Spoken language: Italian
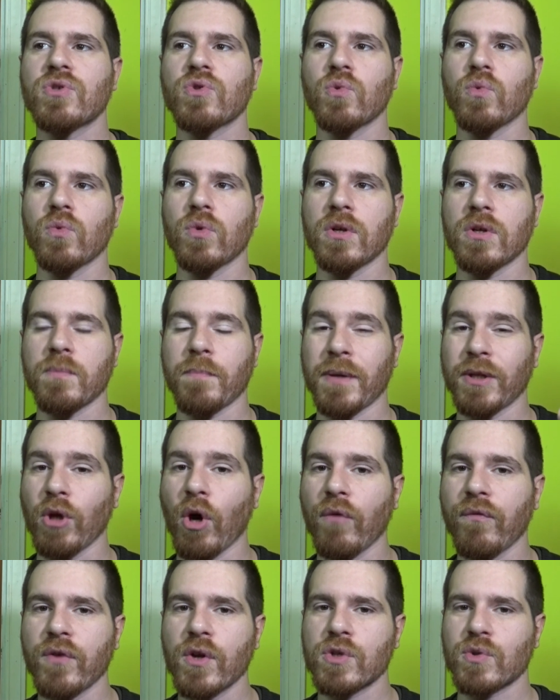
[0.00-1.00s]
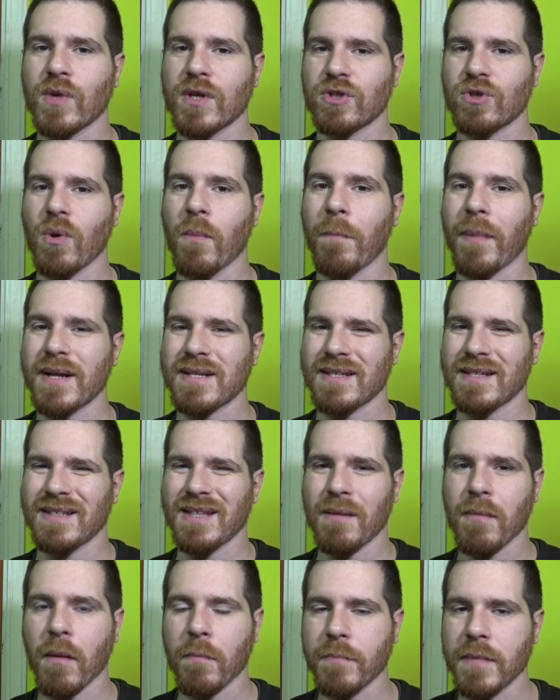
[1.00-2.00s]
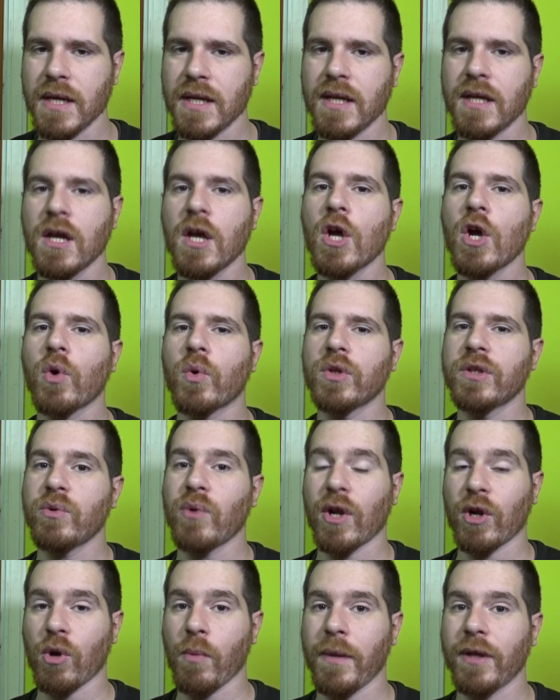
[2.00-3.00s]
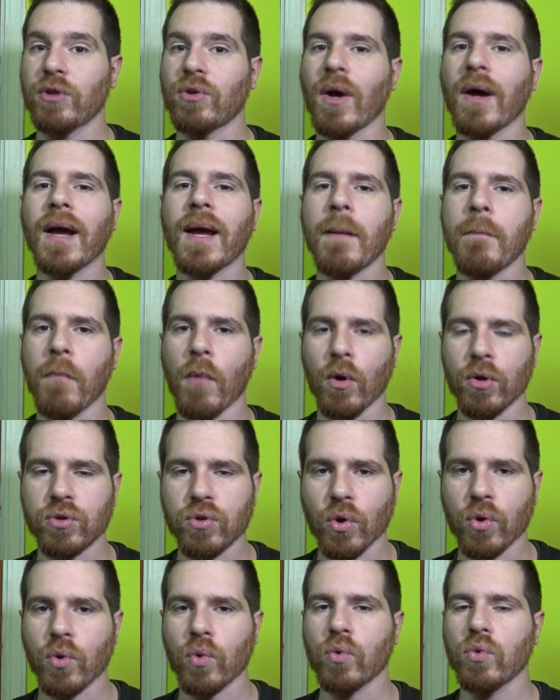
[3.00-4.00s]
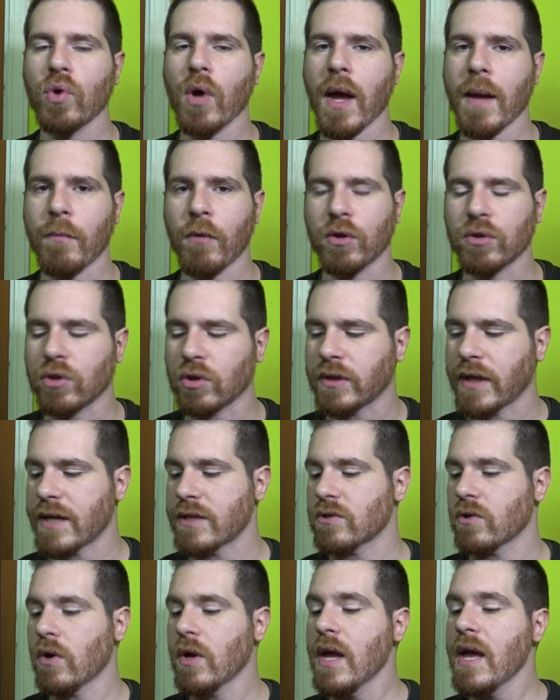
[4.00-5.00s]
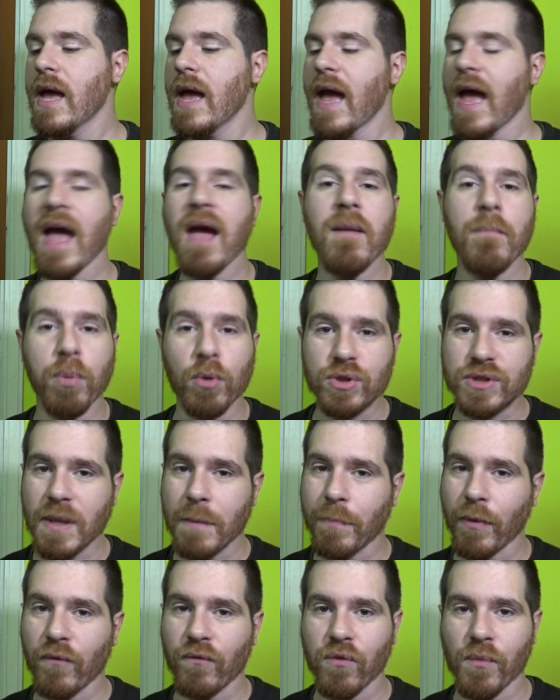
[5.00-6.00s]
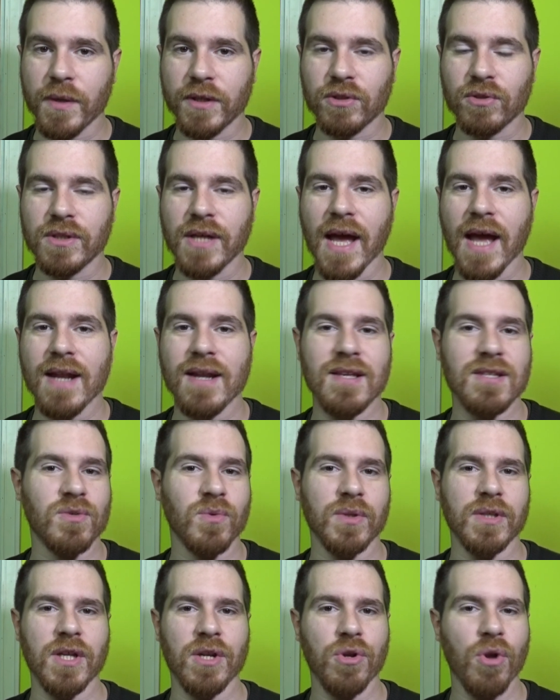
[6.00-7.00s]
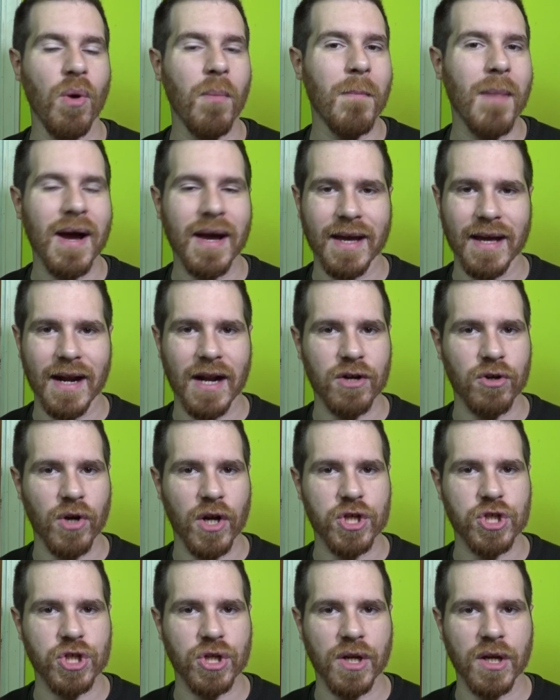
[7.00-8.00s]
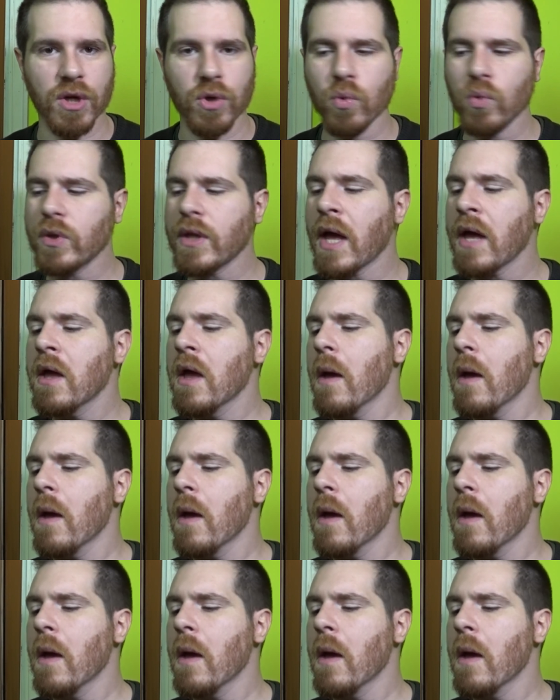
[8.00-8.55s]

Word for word: su un pedofilo, su una scomparsa di dei bambini, quindi un argomento anche molto crudo e molto teso. È pur sempre un fumetto di Ennis, quindi non mancheranno le scene crude,